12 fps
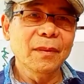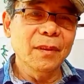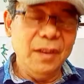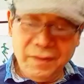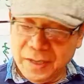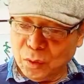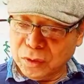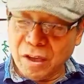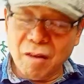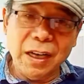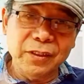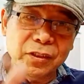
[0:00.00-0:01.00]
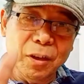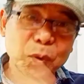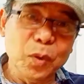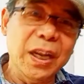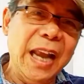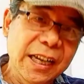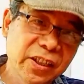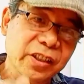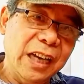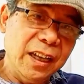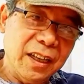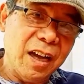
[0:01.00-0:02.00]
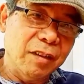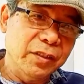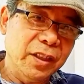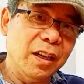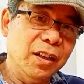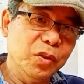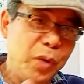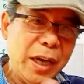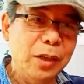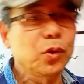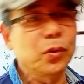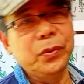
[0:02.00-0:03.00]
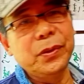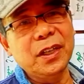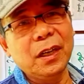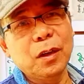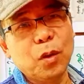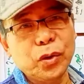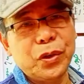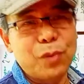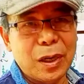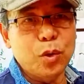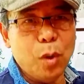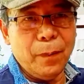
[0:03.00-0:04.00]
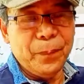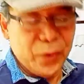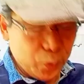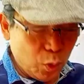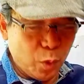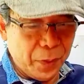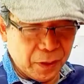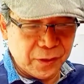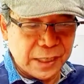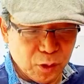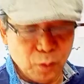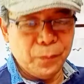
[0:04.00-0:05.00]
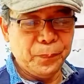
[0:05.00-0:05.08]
因为刀郎这么多年来一直在搞这个捐助于这个歌曲创作，所以我表示尊重。